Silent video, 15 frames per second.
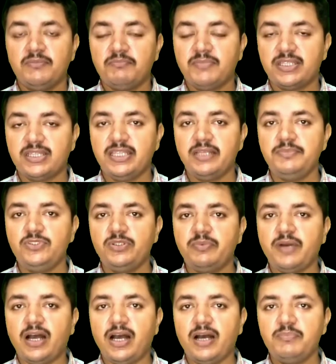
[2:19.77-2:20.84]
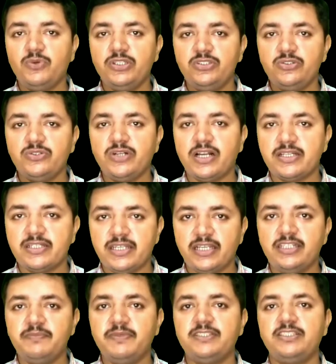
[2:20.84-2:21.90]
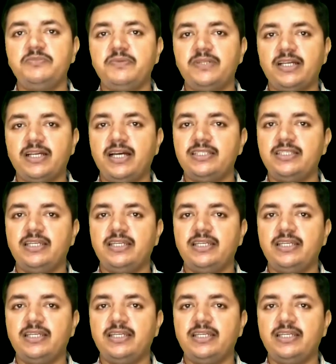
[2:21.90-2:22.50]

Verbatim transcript: मतलब जो आपको ये जो कॉन्ट्रैक्ट बेसिस पे रखा